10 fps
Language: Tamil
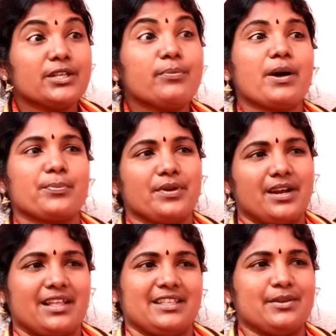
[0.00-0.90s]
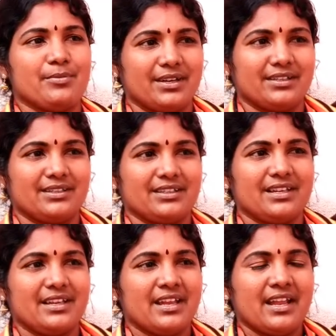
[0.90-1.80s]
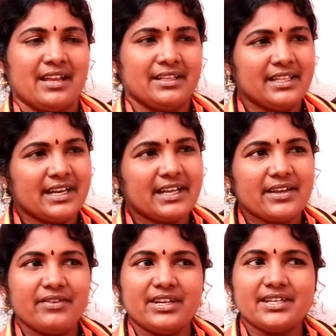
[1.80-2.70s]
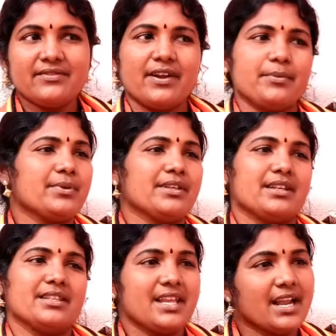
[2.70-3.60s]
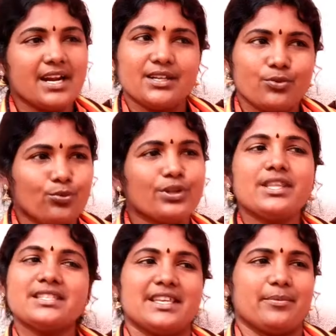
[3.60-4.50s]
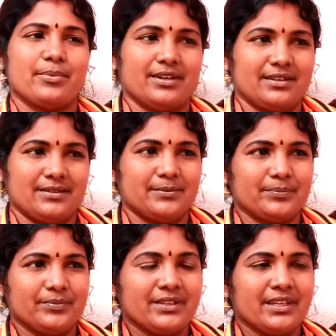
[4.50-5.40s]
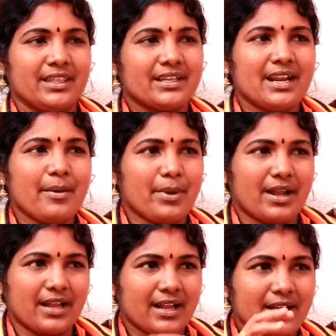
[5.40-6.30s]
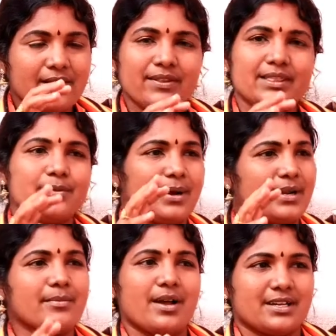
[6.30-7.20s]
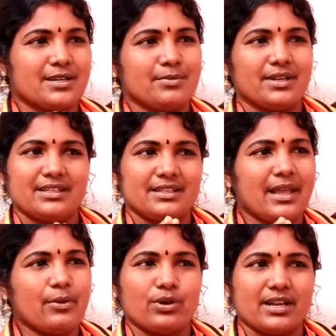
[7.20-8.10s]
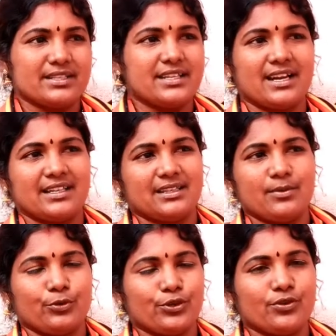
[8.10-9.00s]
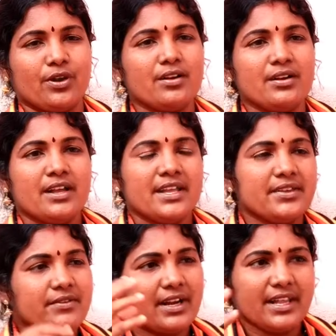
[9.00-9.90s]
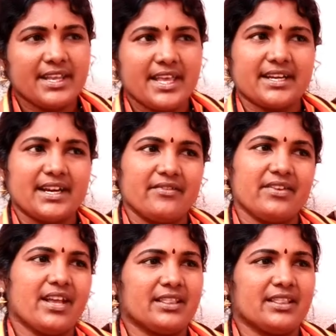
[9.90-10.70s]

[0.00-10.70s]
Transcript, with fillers: எதிர்பார்ப்புகள் அதிகமாக இருக்குது இந்த இடக வெற்றி வாய்ப்புங்கிறது எங்களுக்கு உறுதி செய்யப்பட்டுருது இதுக்குன்னா மக்கள் வந்து மனம் மாற்றங்கிறது தான் ஒரு அரசியல் களத்தில் முக்கியம் இவங்களாம் ஏற்கனவே